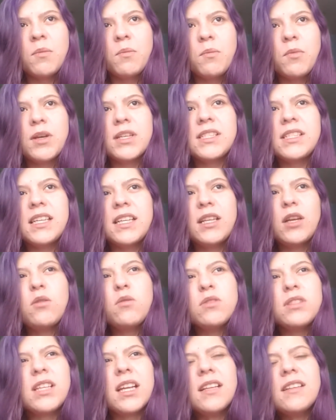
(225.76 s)
pues si te
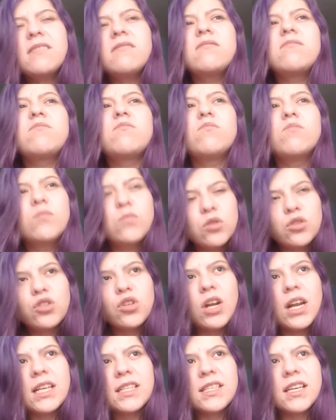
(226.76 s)
gustan
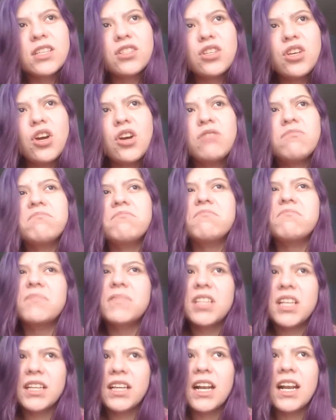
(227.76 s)
mucho las sección
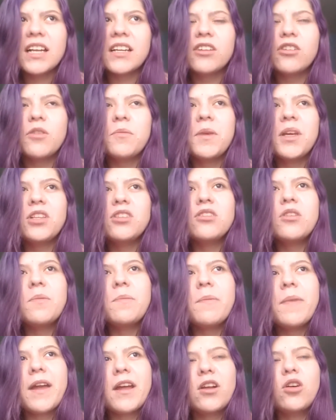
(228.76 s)
si te la recomiendo,
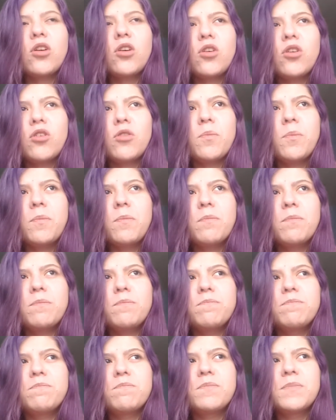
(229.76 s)
pero
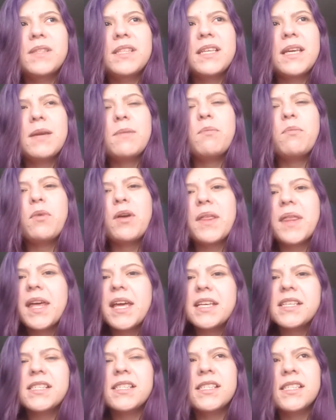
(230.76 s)
si
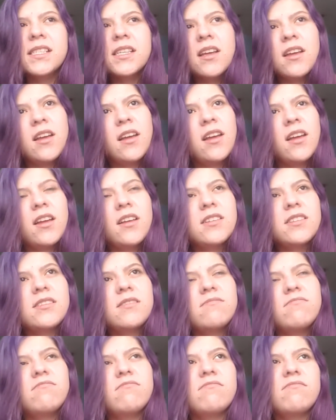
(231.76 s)
puedes
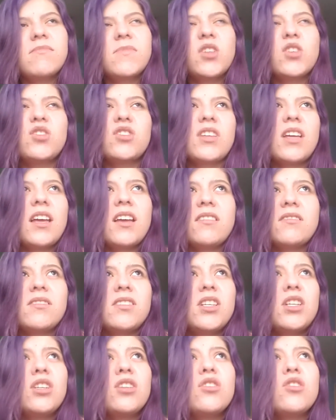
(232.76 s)
no sé,
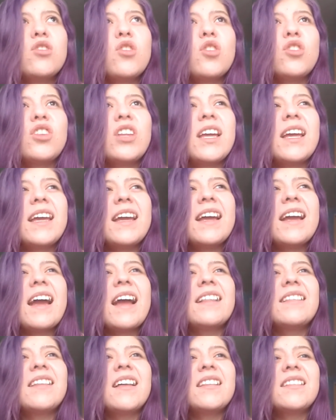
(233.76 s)
si no te
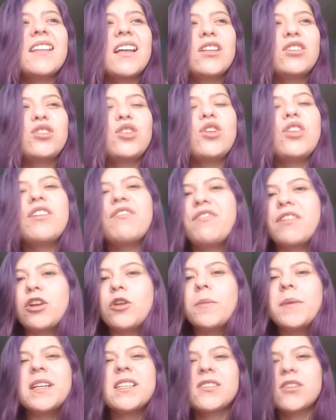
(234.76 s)
encantan tanto de
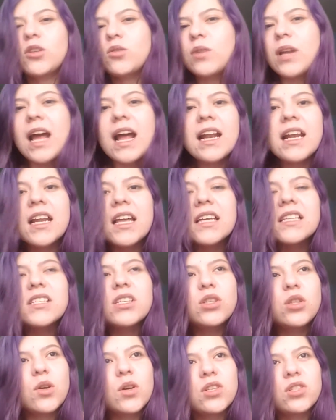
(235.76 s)
fenómenos naturales
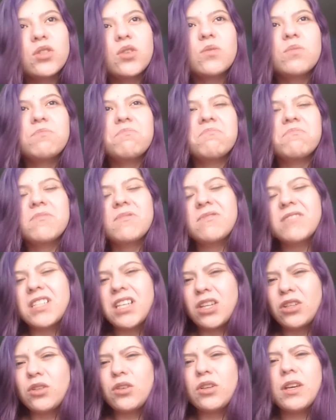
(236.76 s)
y todo esto,
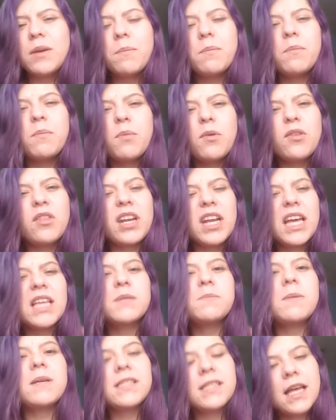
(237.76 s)
siento que
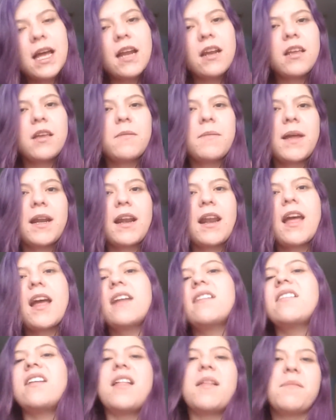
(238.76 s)
podrías pasar y
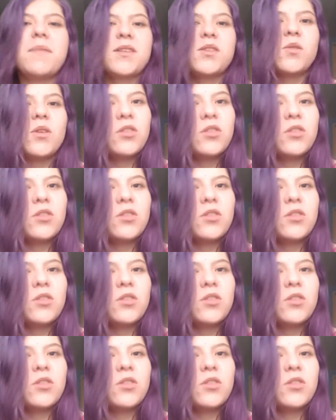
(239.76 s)
verla nada más